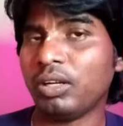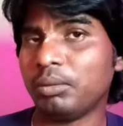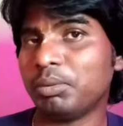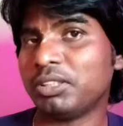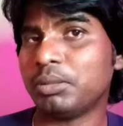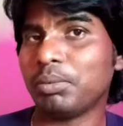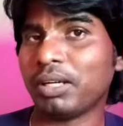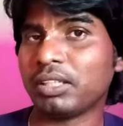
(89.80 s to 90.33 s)

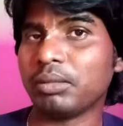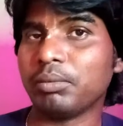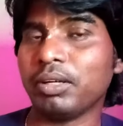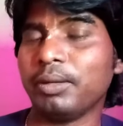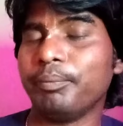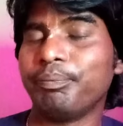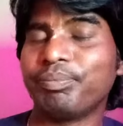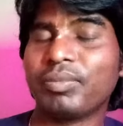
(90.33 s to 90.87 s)
অনেক বেশি বাড়তে
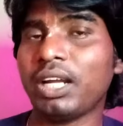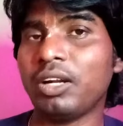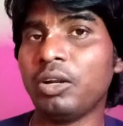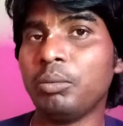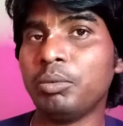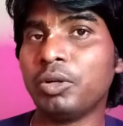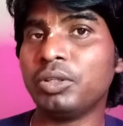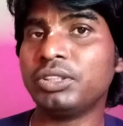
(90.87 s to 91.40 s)
পারে চার
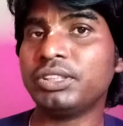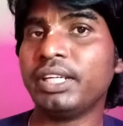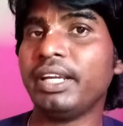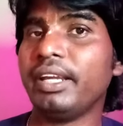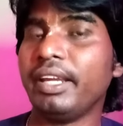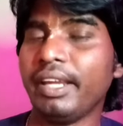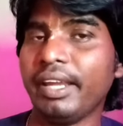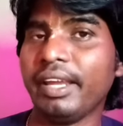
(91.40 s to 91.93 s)
নম্বর হচ্ছে
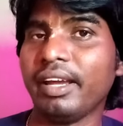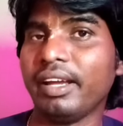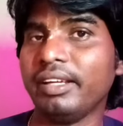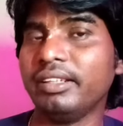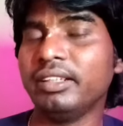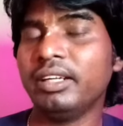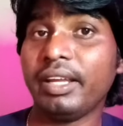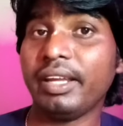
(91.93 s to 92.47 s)

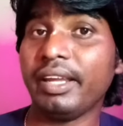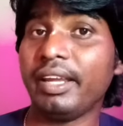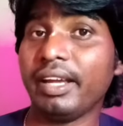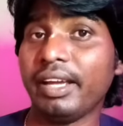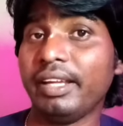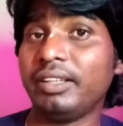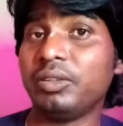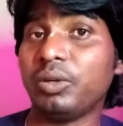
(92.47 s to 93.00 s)
এআই
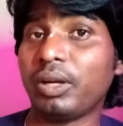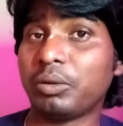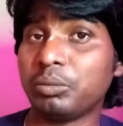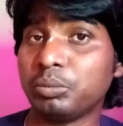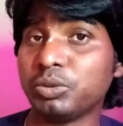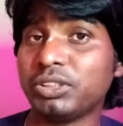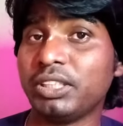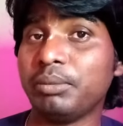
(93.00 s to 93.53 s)
এআই তো
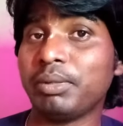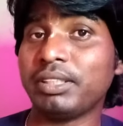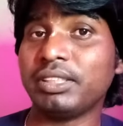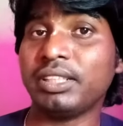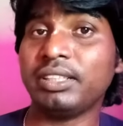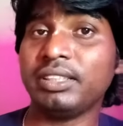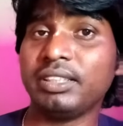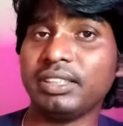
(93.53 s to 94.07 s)
এখন বুঝতেই
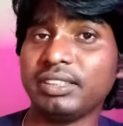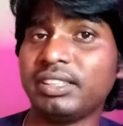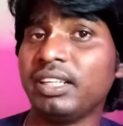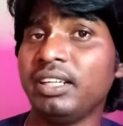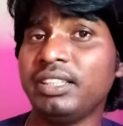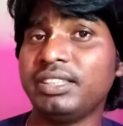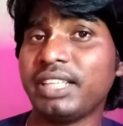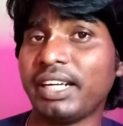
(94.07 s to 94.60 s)
পারছেন
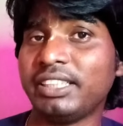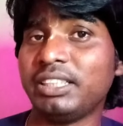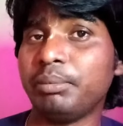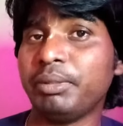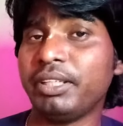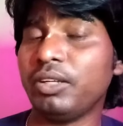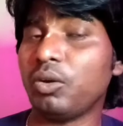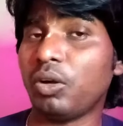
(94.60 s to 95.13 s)
রিসেন্টলি চ্যাট
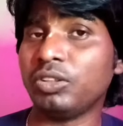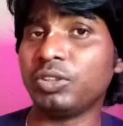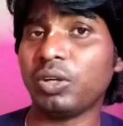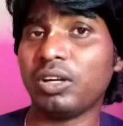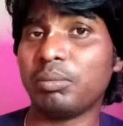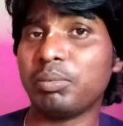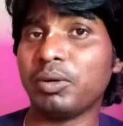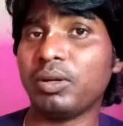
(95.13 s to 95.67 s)
জিবিটি লঞ্চ
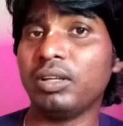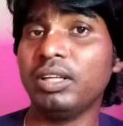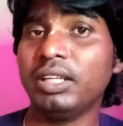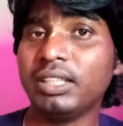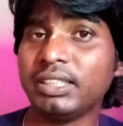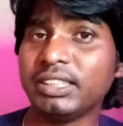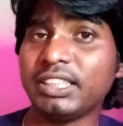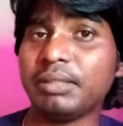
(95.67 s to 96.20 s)
হওয়ার পর
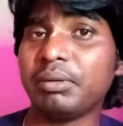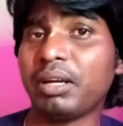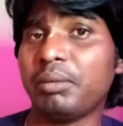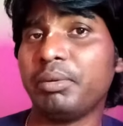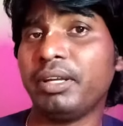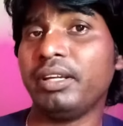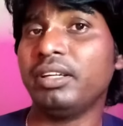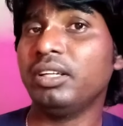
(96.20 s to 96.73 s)

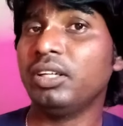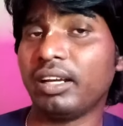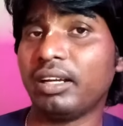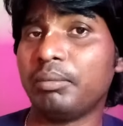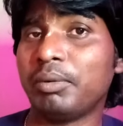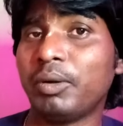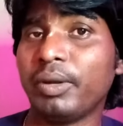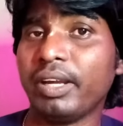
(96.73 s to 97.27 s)
যেভাবে
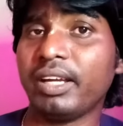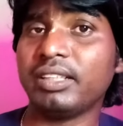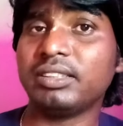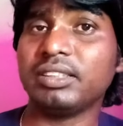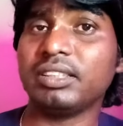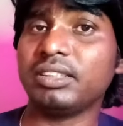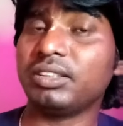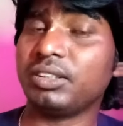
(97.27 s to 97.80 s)
হাঙ্গামা হয়ে
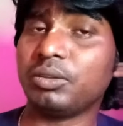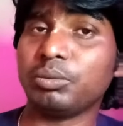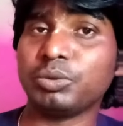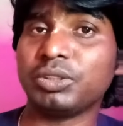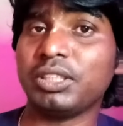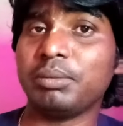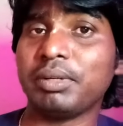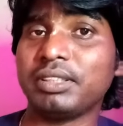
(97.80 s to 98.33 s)
গেছে সে তো
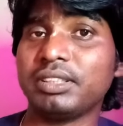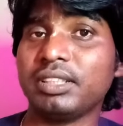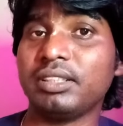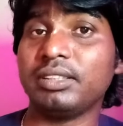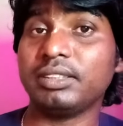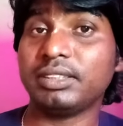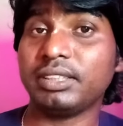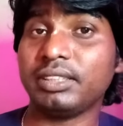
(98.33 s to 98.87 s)
বুঝতেই
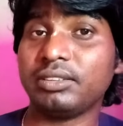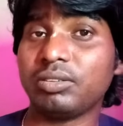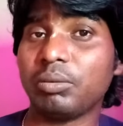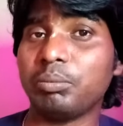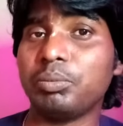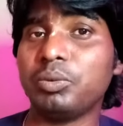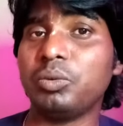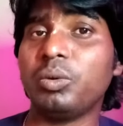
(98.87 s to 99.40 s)
পারছেন যে
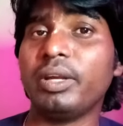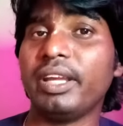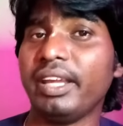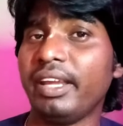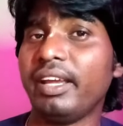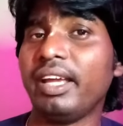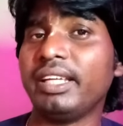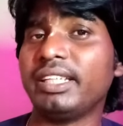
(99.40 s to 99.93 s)
সম্পূর্ণ
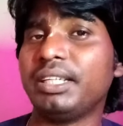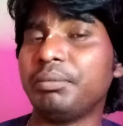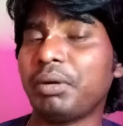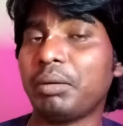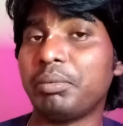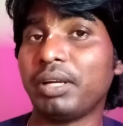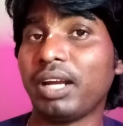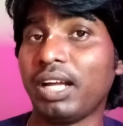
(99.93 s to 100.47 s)
এআই
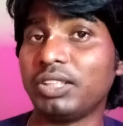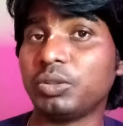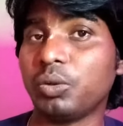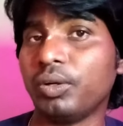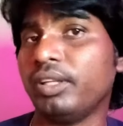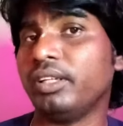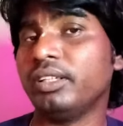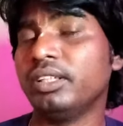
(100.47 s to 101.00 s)
কিভাবে কাজ
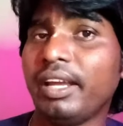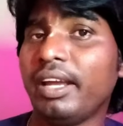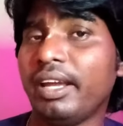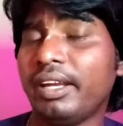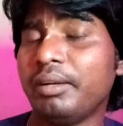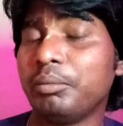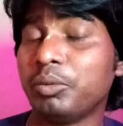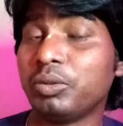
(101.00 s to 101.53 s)
করে
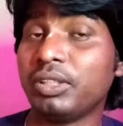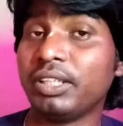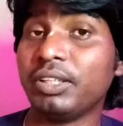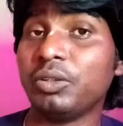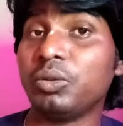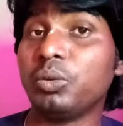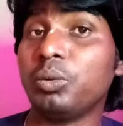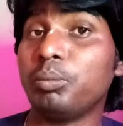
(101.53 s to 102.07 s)
এআই এর মধ্যে
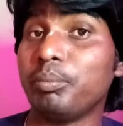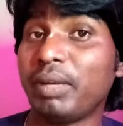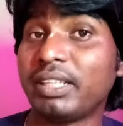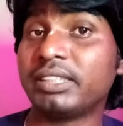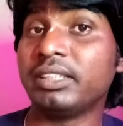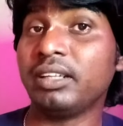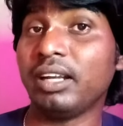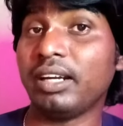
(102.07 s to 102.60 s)
কিন্তু
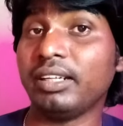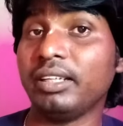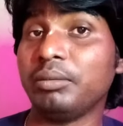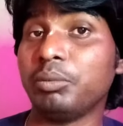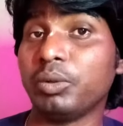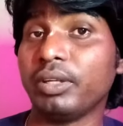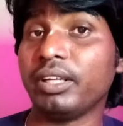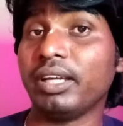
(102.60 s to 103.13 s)
মেশিন
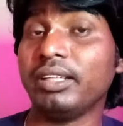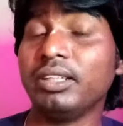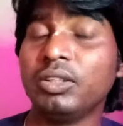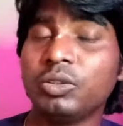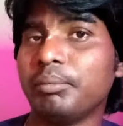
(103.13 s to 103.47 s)
লার্নিং পড়ে যায়